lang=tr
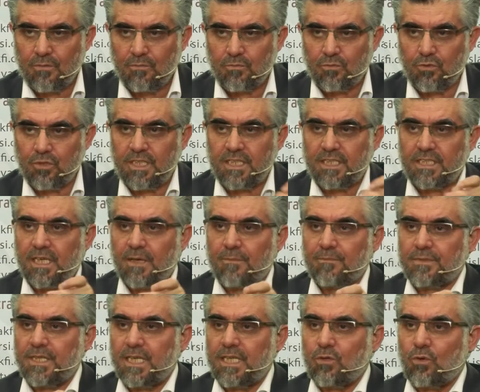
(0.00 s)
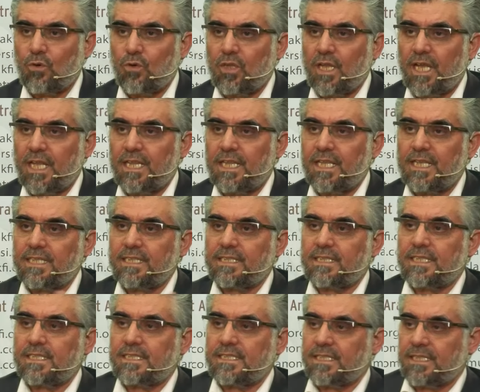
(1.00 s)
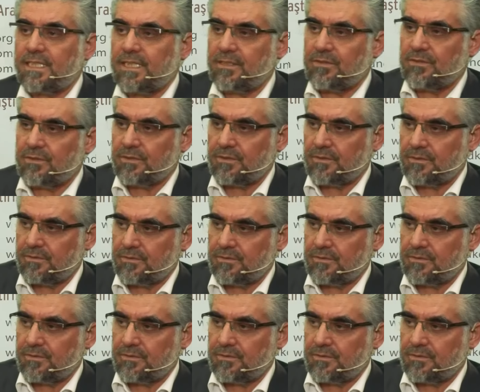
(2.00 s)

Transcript: bu kitaptan olanları tasdik ediyor.